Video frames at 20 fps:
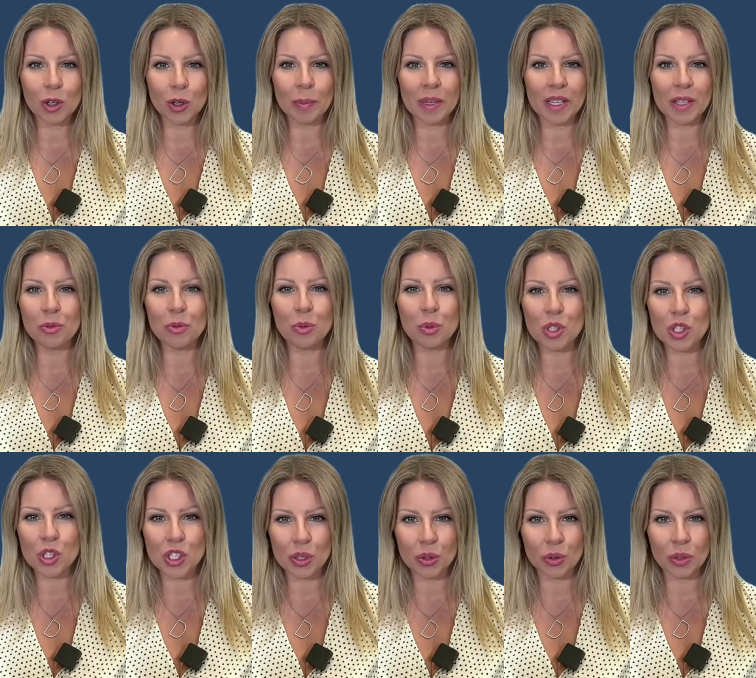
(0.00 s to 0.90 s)
come
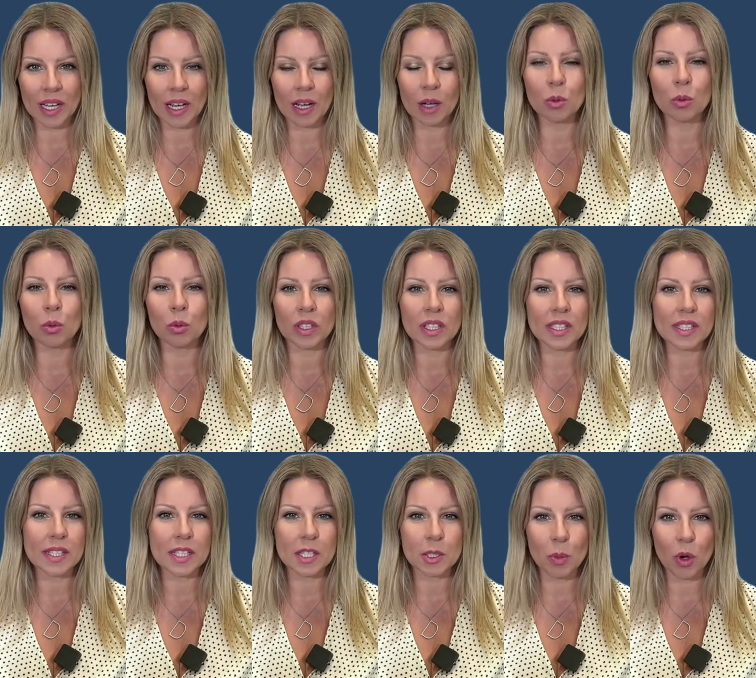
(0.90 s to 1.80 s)
funziona
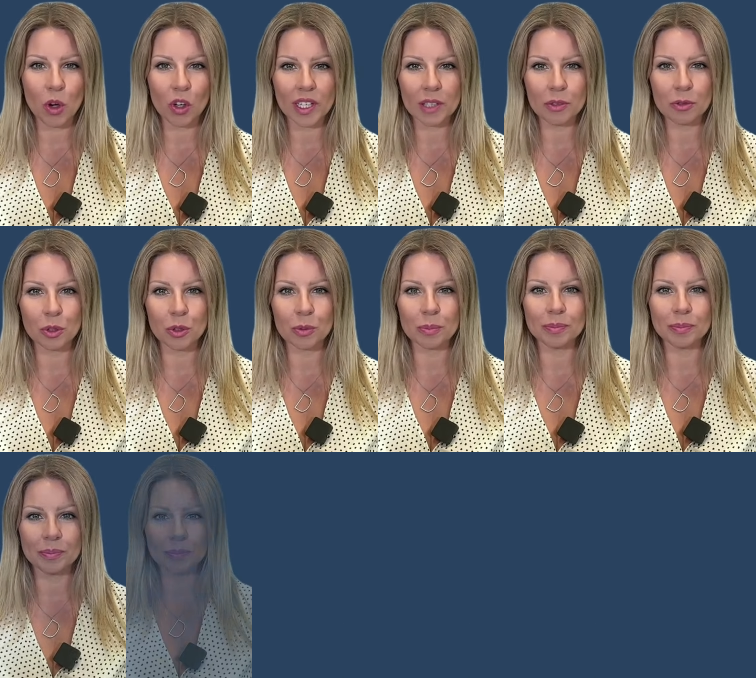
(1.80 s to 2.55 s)
un sismografo?